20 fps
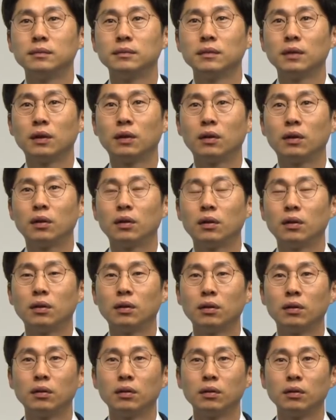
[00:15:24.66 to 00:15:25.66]

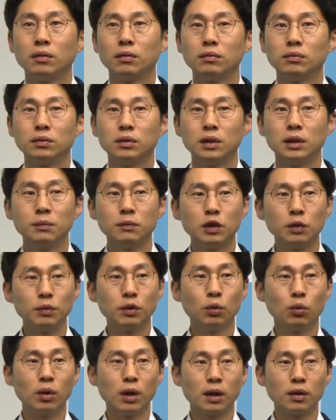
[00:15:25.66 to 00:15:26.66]
어, 임금이
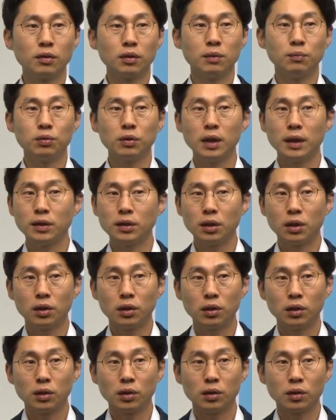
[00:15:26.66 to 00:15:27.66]
올라가서
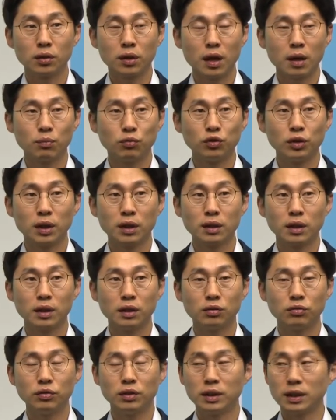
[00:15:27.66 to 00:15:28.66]
인플레이션에 문제가
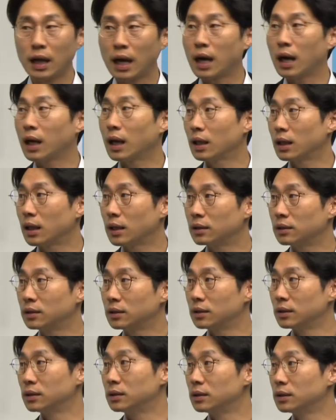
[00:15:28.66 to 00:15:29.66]
생길 수
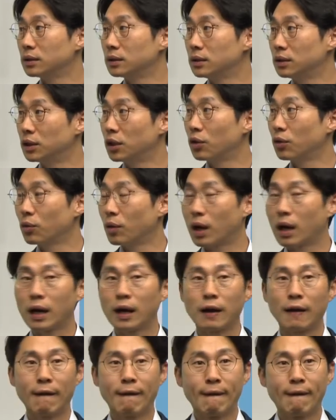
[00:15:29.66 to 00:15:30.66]
있다라는
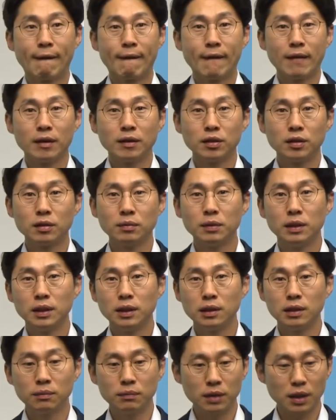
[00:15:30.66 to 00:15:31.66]
의견과 지금
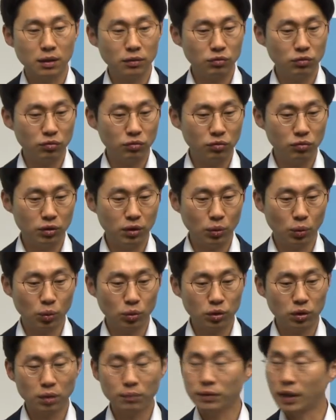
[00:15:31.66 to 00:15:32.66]
임금 상승률이
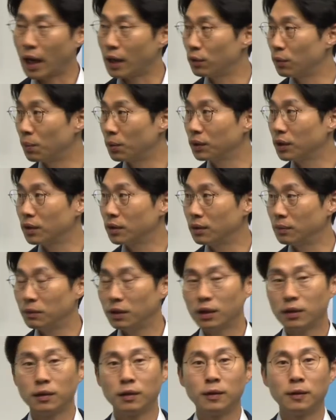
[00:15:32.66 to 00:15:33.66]

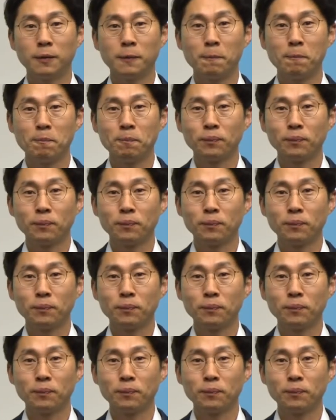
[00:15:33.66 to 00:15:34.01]
5.46%면 음.